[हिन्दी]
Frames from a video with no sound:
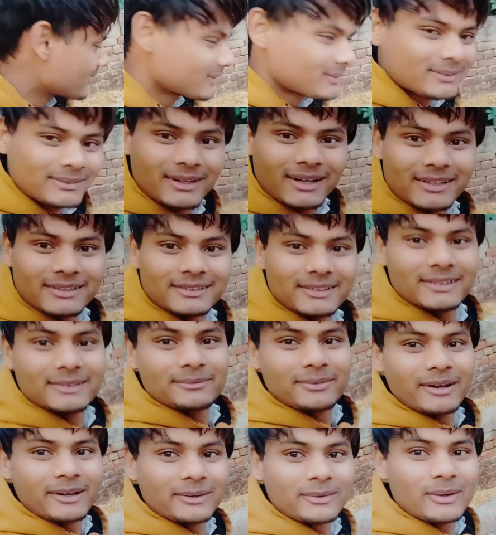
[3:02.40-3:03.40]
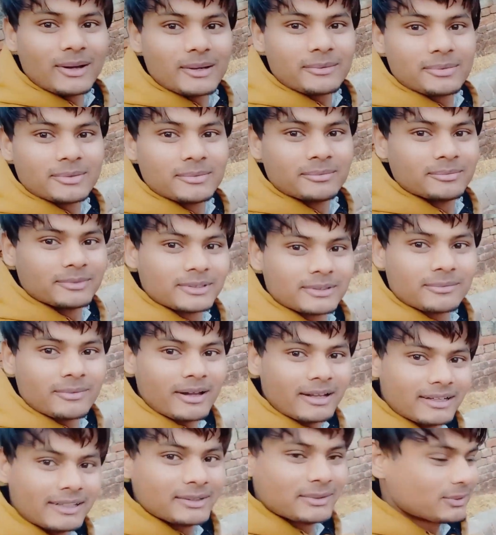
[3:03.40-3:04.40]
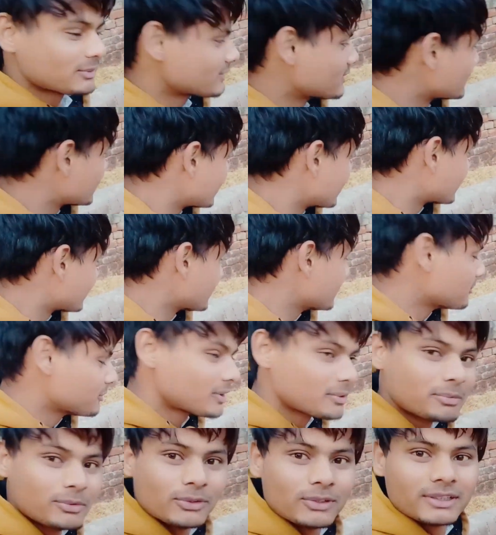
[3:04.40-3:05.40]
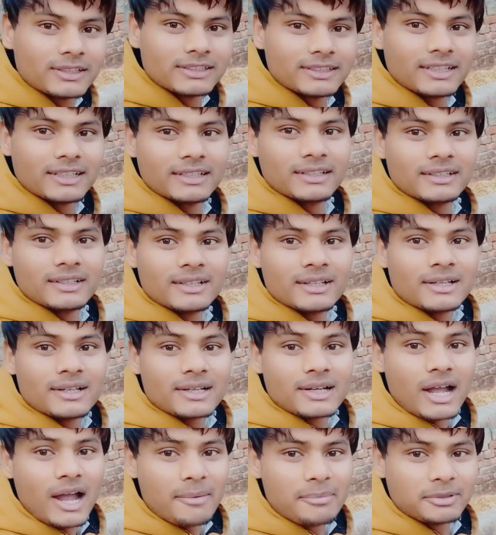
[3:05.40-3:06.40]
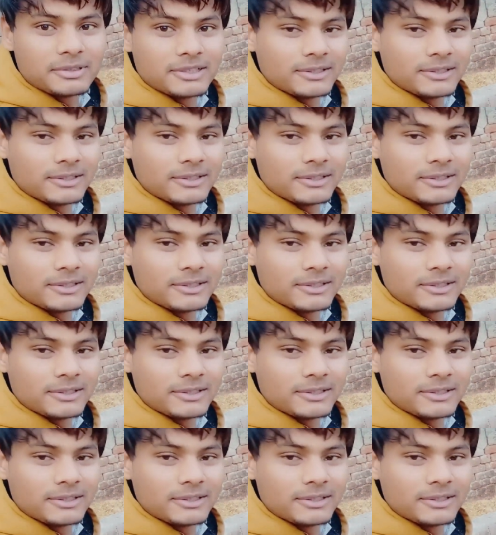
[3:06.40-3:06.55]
तो गाइस देख पा रहे हो आप मुझे मारने की कोशिश कर रही है मुझे भूल गई है काफ़ी